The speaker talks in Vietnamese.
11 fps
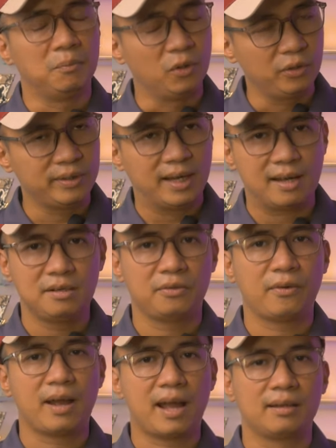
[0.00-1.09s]
mỗi nhà nước
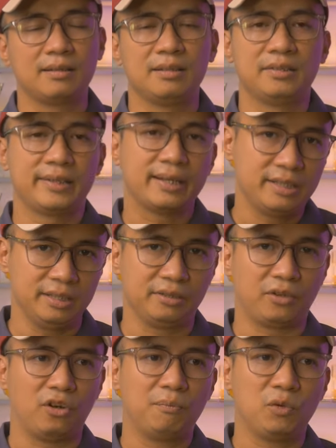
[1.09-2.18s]
hoa sẽ chỉ
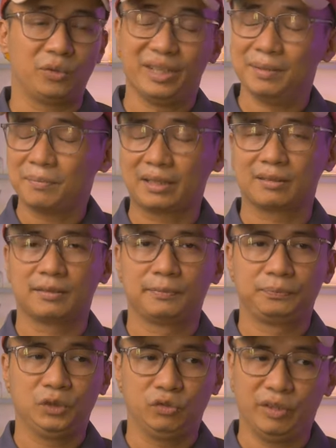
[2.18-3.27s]
có một thế mạnh
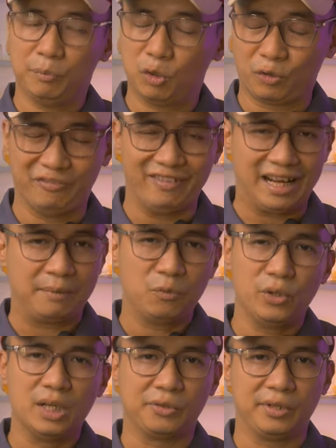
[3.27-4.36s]
về một vài
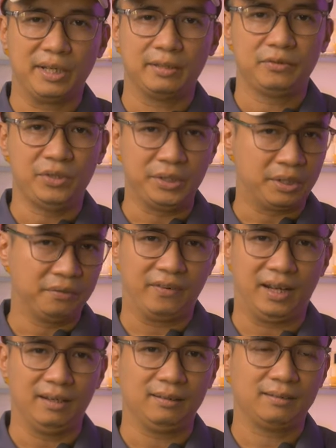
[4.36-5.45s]
mùi hương nào đấy chứ không
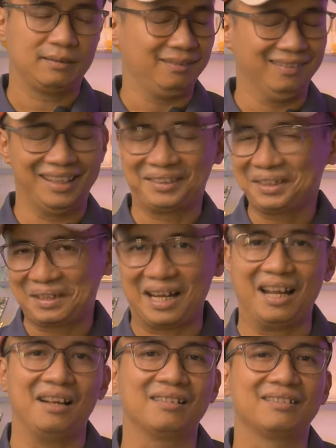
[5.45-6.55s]
phải là tất
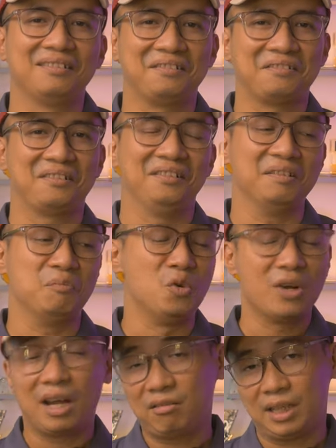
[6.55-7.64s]
cả là
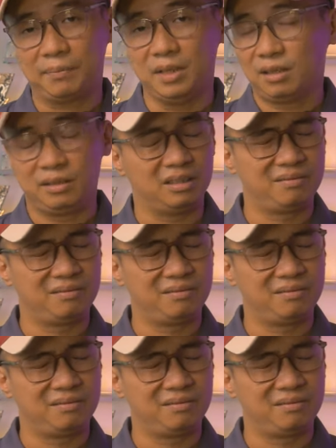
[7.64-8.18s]
mùi nào cũng làm được